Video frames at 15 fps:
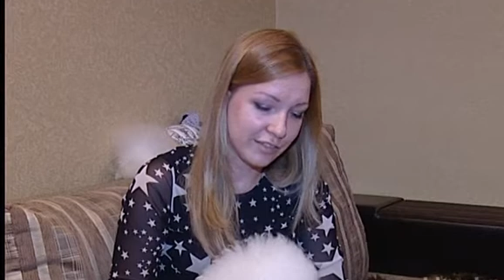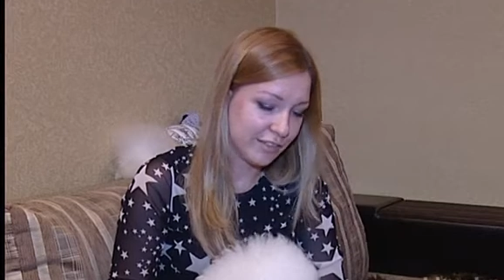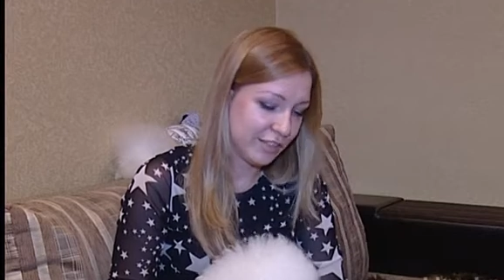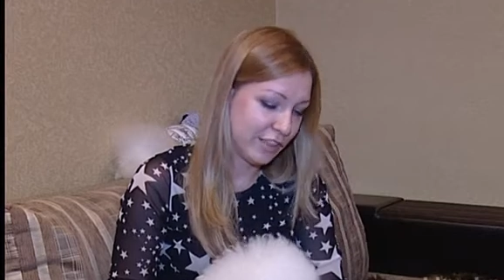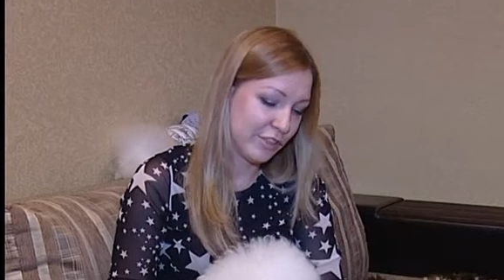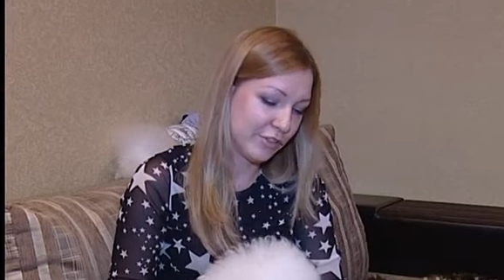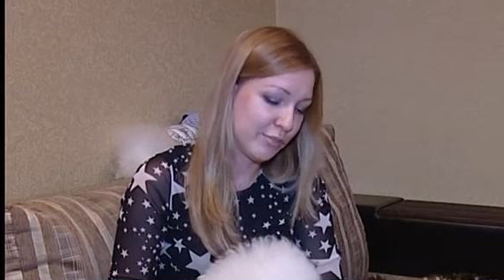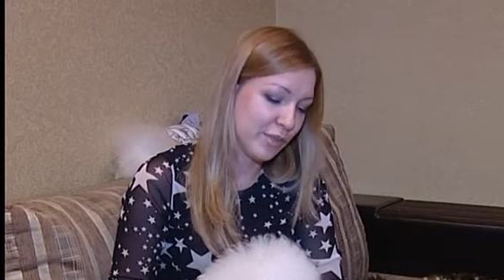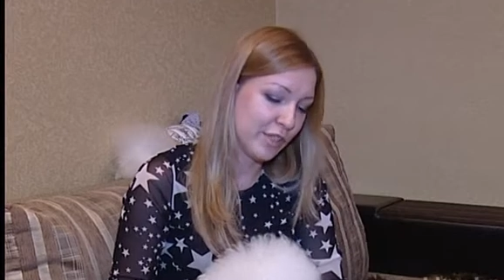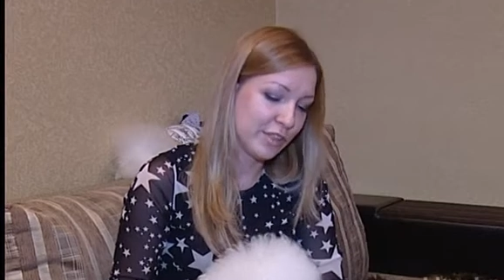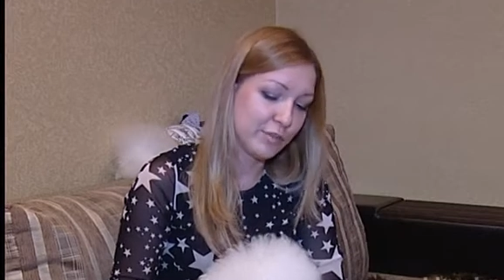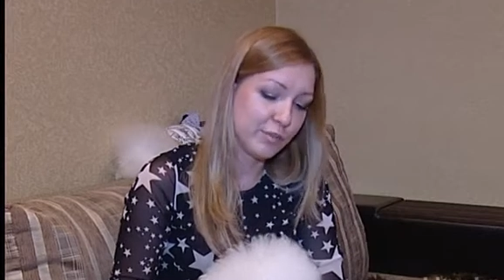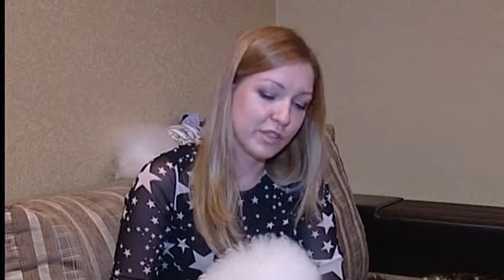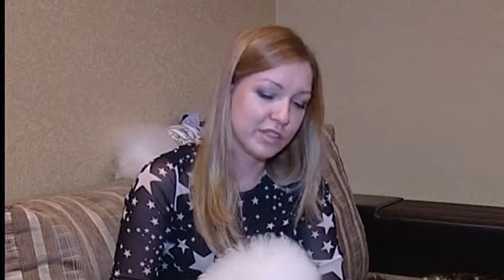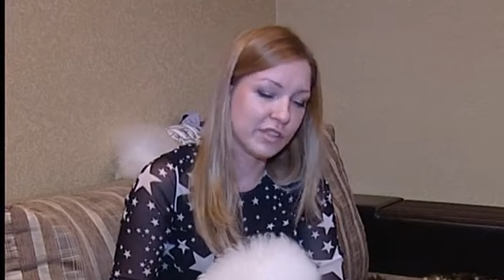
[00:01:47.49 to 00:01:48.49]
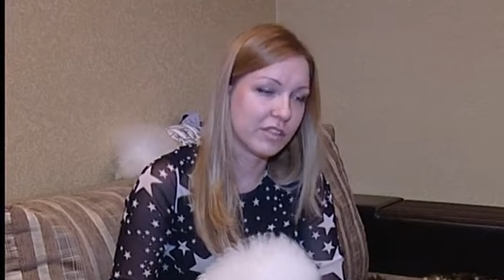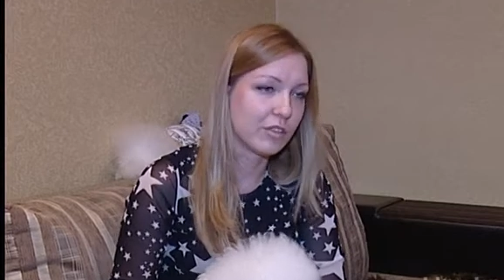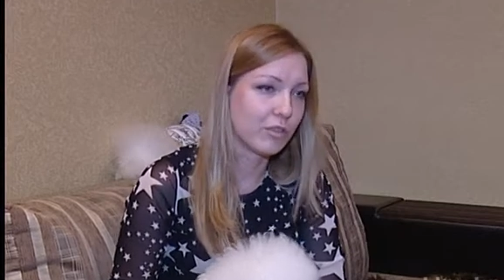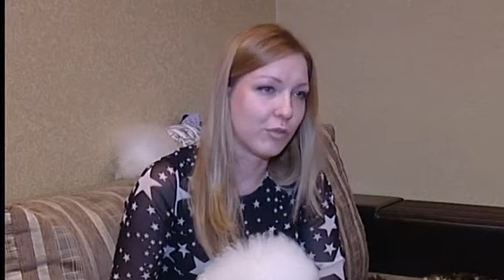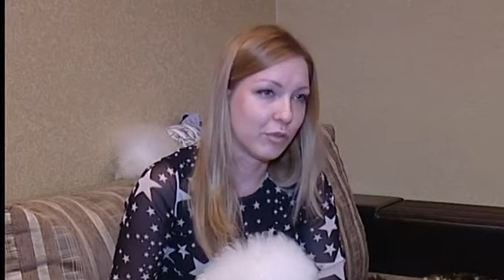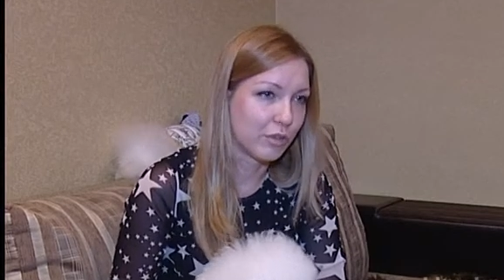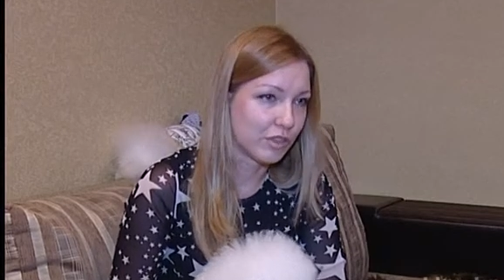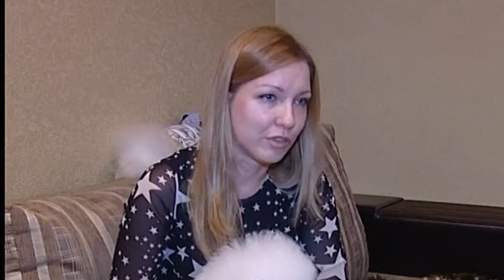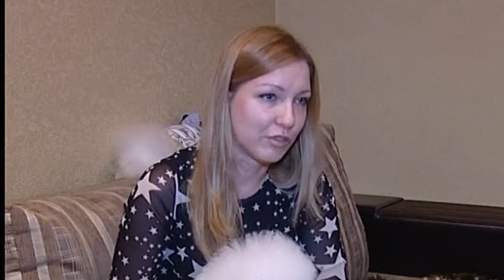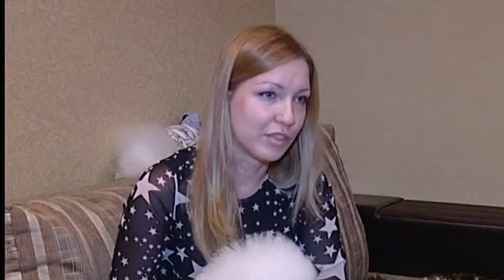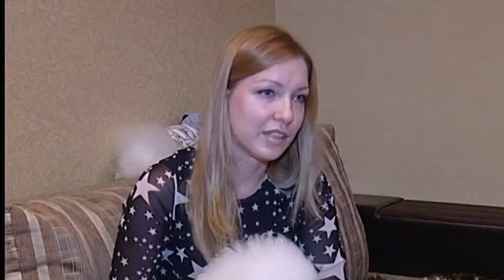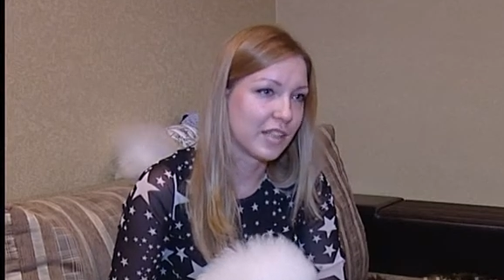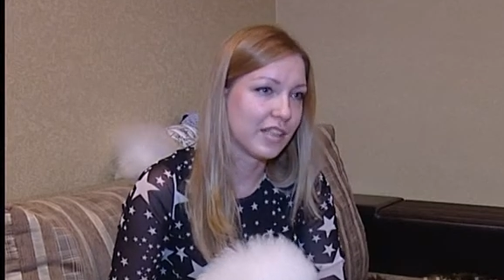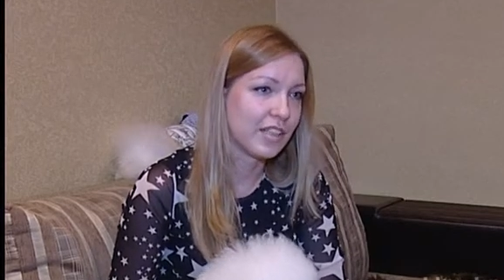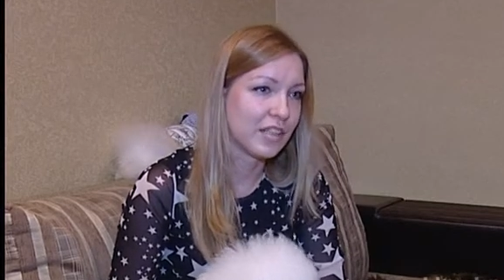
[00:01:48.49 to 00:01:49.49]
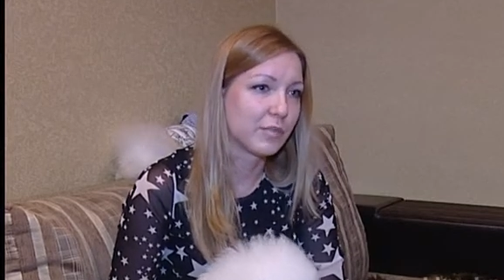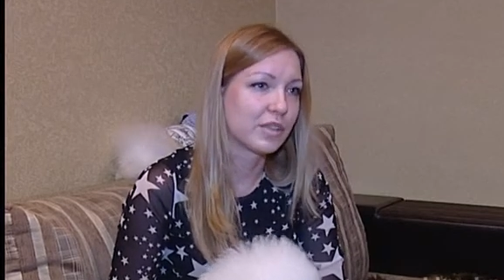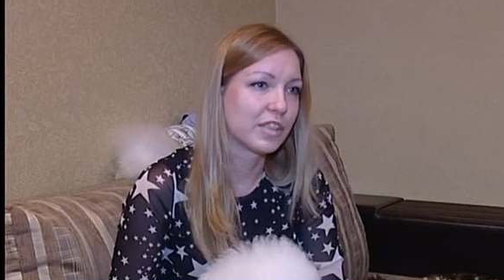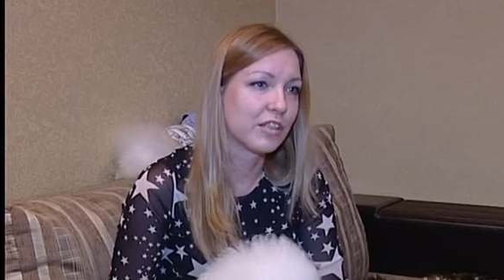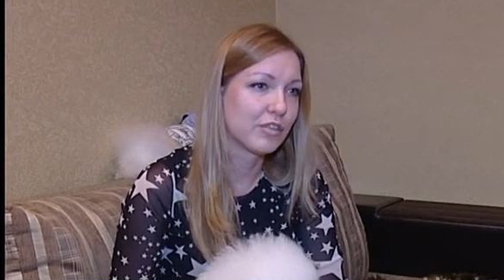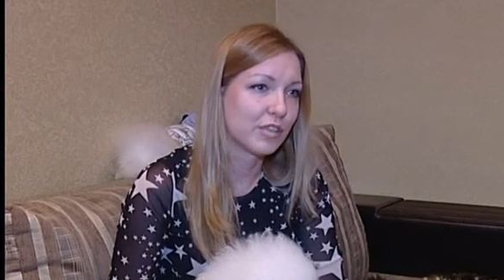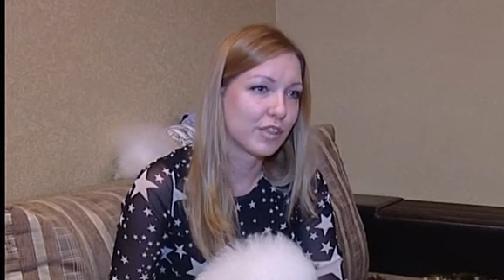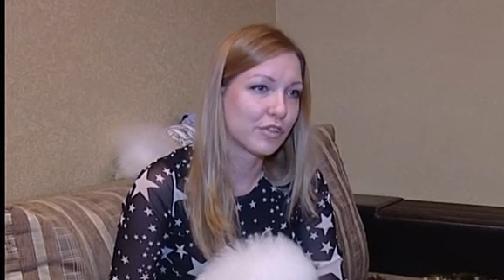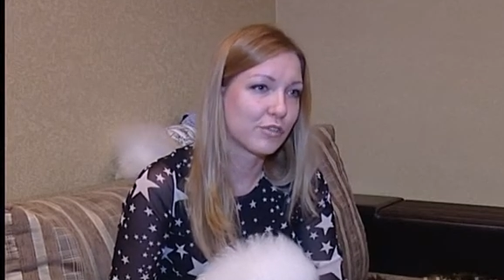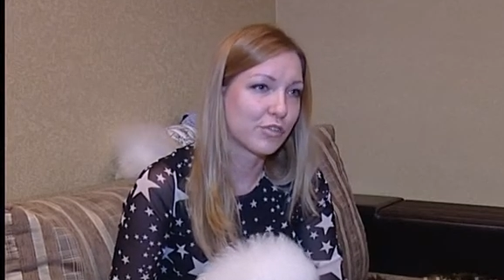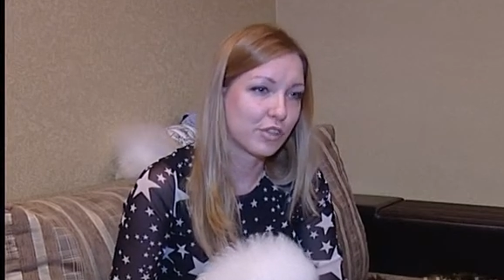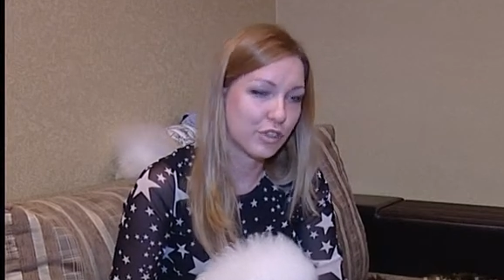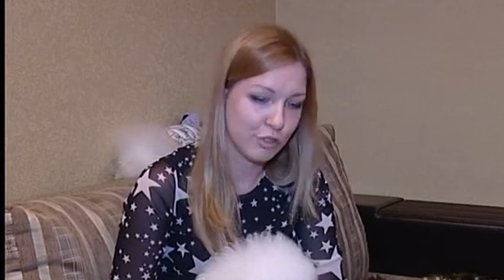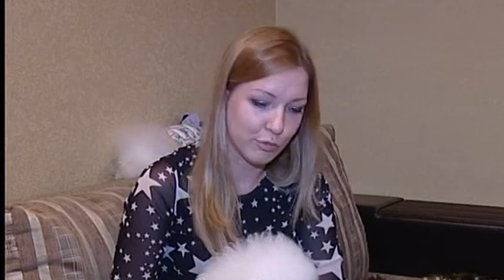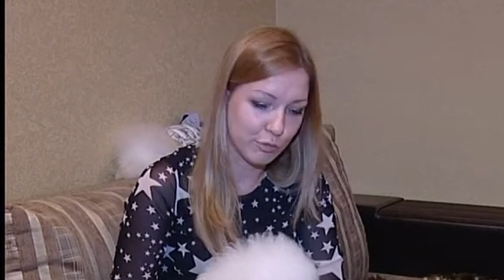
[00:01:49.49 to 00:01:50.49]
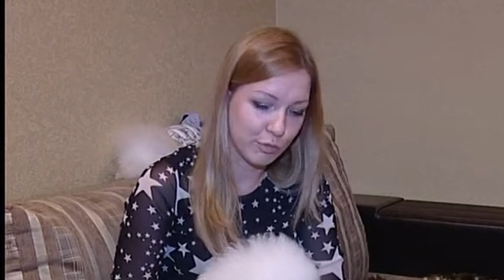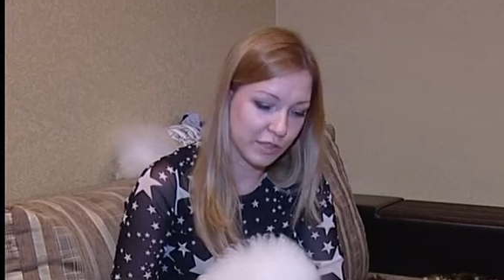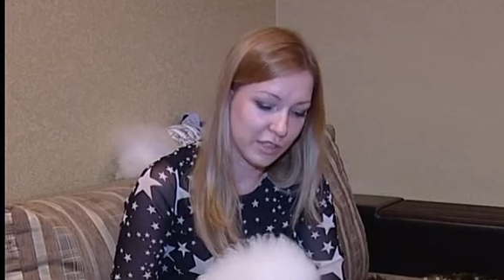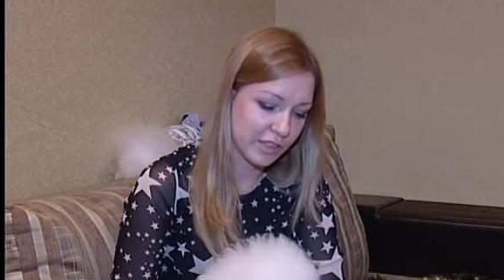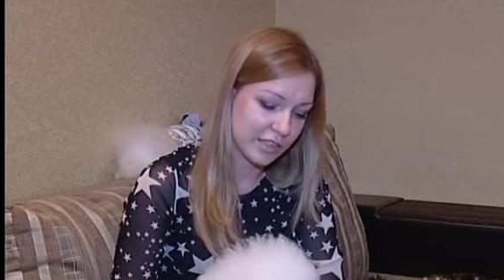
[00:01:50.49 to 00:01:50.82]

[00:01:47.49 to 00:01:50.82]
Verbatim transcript: не умеет быть злой, то есть они абсолютно дружелюбные.